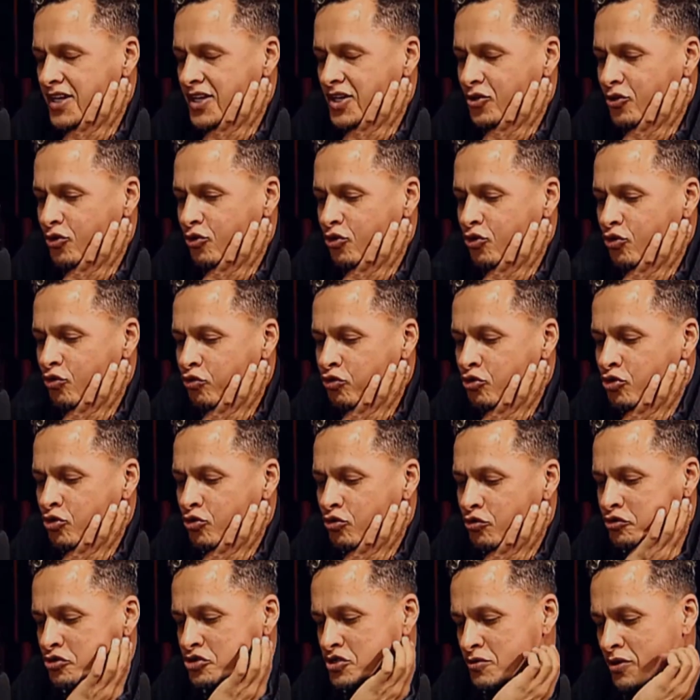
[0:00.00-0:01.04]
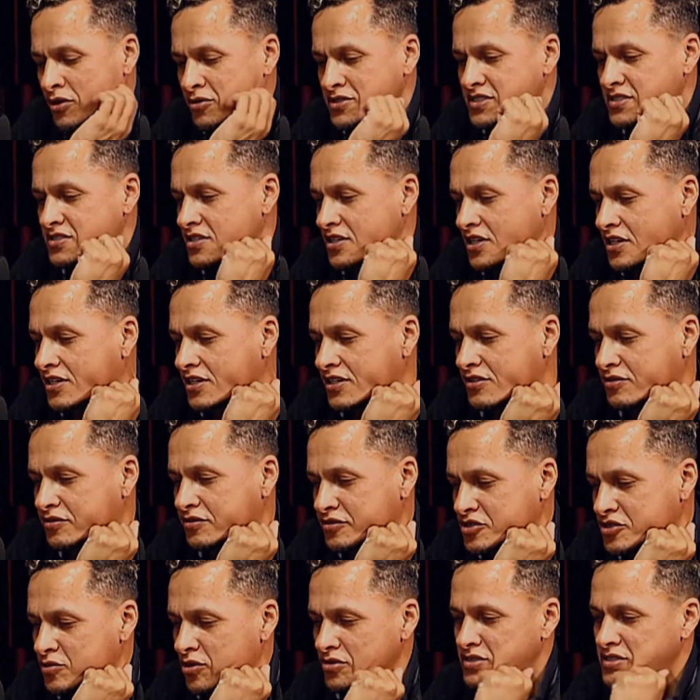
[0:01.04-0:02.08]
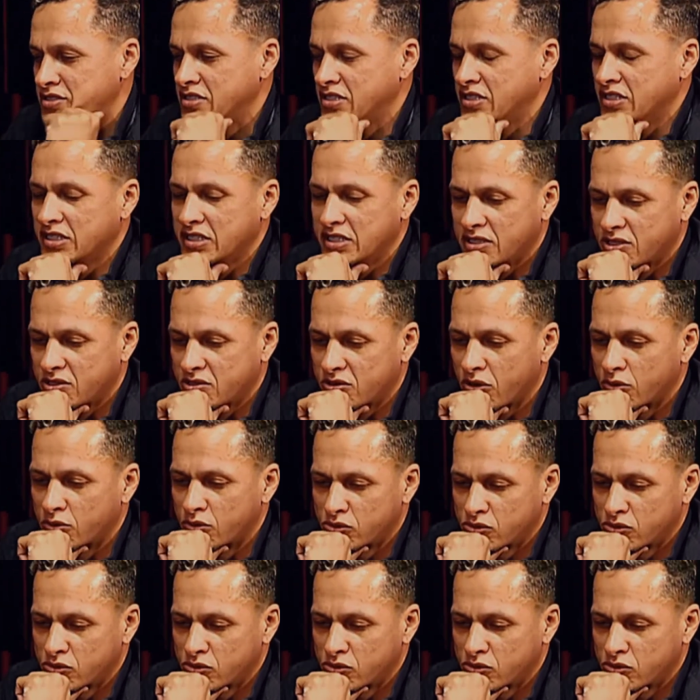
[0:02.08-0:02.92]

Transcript: o, o, o futebol em si, é, o futebol em si, como